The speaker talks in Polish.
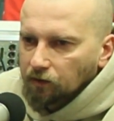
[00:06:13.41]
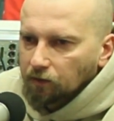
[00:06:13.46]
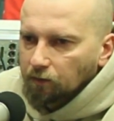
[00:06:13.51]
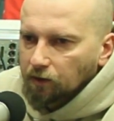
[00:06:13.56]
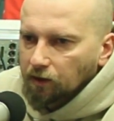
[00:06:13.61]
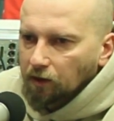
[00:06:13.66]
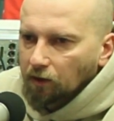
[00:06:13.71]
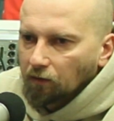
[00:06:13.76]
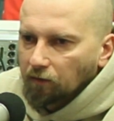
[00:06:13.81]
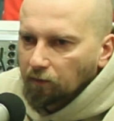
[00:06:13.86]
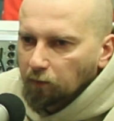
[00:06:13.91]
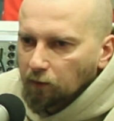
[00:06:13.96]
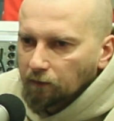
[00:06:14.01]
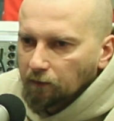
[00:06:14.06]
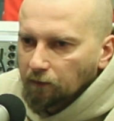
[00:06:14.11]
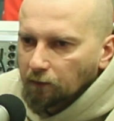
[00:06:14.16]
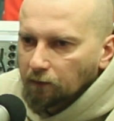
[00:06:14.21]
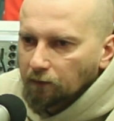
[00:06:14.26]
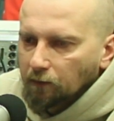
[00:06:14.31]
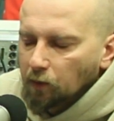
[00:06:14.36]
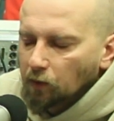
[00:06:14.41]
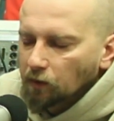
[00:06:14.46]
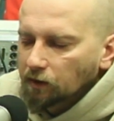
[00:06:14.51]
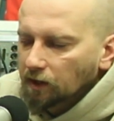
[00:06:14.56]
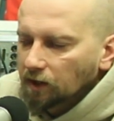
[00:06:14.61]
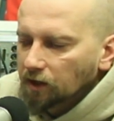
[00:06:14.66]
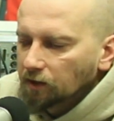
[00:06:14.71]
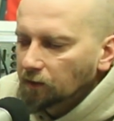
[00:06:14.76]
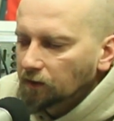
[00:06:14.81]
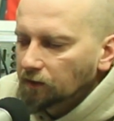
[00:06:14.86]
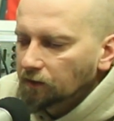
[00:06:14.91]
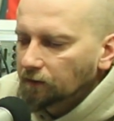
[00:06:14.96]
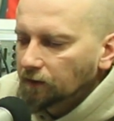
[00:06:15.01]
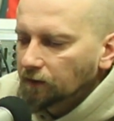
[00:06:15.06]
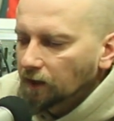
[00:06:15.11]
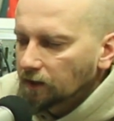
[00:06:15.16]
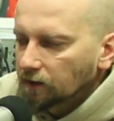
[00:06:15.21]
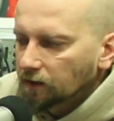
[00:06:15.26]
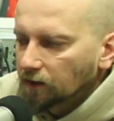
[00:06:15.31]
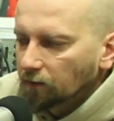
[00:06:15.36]
żeby tego wpływu w Brukseli mieć
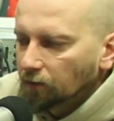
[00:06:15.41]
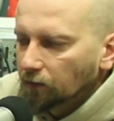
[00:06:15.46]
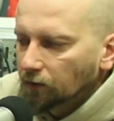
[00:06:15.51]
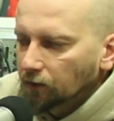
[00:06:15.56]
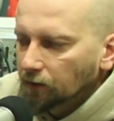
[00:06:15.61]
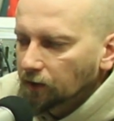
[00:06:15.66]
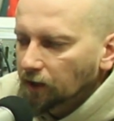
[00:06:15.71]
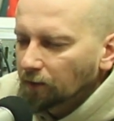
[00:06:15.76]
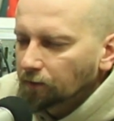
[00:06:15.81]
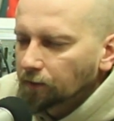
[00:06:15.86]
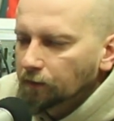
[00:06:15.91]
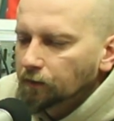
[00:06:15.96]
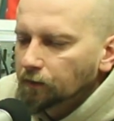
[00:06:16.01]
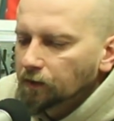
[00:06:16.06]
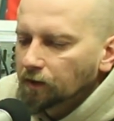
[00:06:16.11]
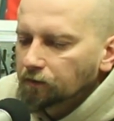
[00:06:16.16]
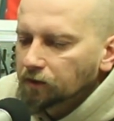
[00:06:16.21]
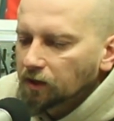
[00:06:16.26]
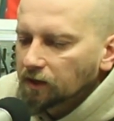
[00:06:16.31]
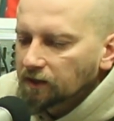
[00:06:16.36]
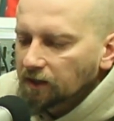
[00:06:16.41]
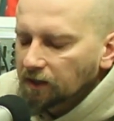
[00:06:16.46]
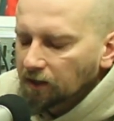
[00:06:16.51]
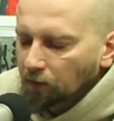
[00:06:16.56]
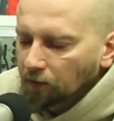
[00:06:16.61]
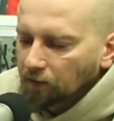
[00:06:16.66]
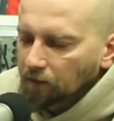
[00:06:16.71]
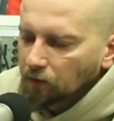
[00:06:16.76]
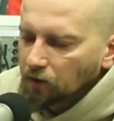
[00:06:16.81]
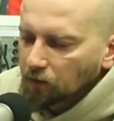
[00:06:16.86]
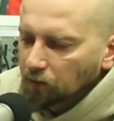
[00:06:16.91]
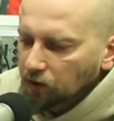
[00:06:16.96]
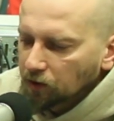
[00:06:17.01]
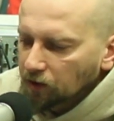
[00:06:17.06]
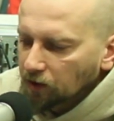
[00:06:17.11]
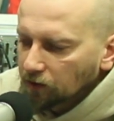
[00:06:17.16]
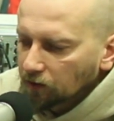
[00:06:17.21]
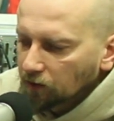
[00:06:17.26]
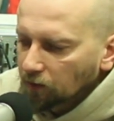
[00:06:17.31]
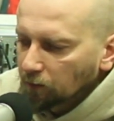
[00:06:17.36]
więcej, bo ja bym nie przeceniał, ja wiem, że my
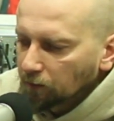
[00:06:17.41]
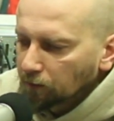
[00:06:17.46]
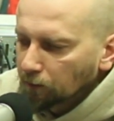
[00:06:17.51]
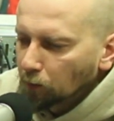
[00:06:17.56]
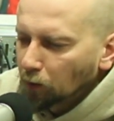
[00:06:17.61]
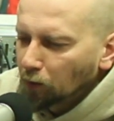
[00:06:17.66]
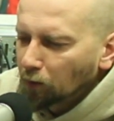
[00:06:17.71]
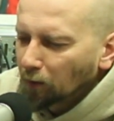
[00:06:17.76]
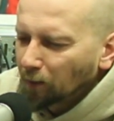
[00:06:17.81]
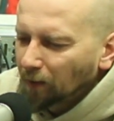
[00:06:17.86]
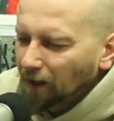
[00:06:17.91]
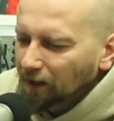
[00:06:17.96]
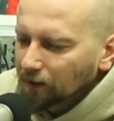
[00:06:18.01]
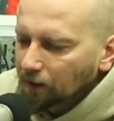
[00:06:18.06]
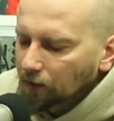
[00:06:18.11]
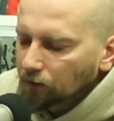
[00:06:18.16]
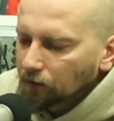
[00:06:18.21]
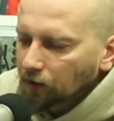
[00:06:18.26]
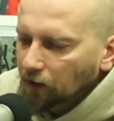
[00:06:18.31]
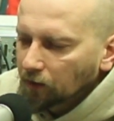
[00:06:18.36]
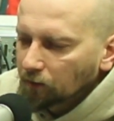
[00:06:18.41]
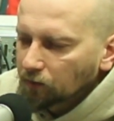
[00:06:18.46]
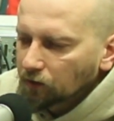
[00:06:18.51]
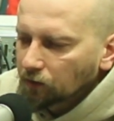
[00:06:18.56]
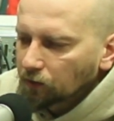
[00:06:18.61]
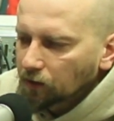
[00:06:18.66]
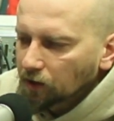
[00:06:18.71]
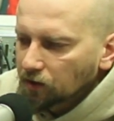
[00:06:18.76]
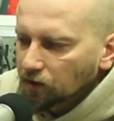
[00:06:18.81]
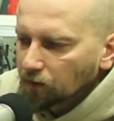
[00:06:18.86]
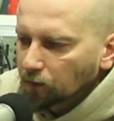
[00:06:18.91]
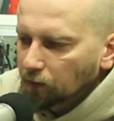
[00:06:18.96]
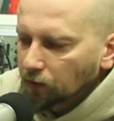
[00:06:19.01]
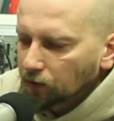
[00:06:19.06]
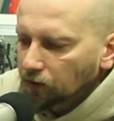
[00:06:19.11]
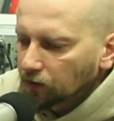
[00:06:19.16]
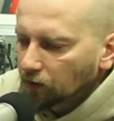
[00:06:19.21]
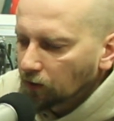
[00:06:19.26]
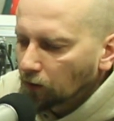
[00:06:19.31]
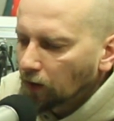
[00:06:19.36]
często mówimy o Orbanie jako takim skutecznym
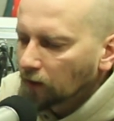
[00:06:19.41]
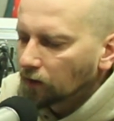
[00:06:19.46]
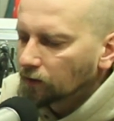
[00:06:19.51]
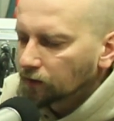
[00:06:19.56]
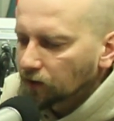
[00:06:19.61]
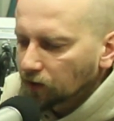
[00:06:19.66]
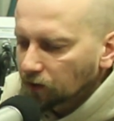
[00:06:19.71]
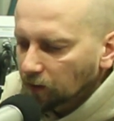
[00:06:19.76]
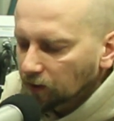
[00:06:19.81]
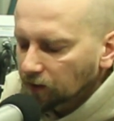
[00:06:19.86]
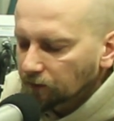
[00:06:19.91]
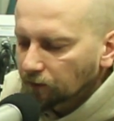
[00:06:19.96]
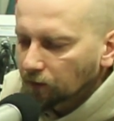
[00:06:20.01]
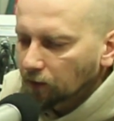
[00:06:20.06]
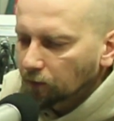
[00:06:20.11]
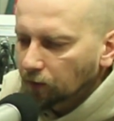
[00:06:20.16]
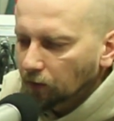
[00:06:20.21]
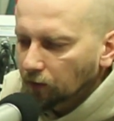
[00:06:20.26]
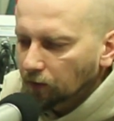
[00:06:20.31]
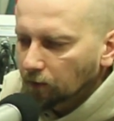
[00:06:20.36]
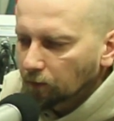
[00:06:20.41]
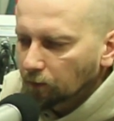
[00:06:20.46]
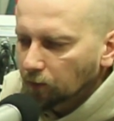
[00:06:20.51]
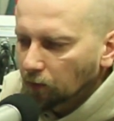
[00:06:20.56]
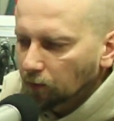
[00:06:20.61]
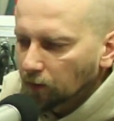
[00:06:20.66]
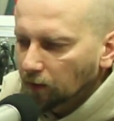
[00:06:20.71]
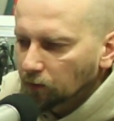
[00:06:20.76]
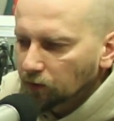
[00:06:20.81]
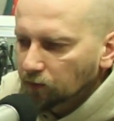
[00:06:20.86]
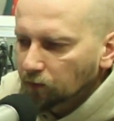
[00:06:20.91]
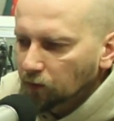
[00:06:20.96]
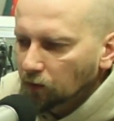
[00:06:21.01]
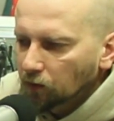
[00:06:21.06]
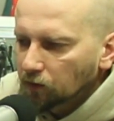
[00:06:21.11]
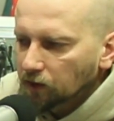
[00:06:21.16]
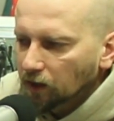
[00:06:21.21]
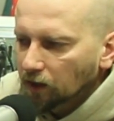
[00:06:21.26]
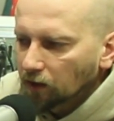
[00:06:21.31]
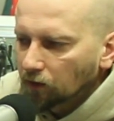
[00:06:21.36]
polityku, ale on też ma swoje pro problemy z
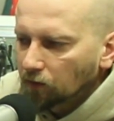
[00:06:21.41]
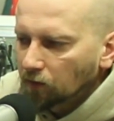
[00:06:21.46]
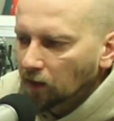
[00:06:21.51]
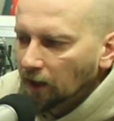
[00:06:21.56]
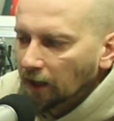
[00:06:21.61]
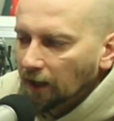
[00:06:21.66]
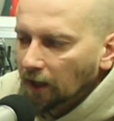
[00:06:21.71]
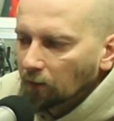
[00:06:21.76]
Brukselą.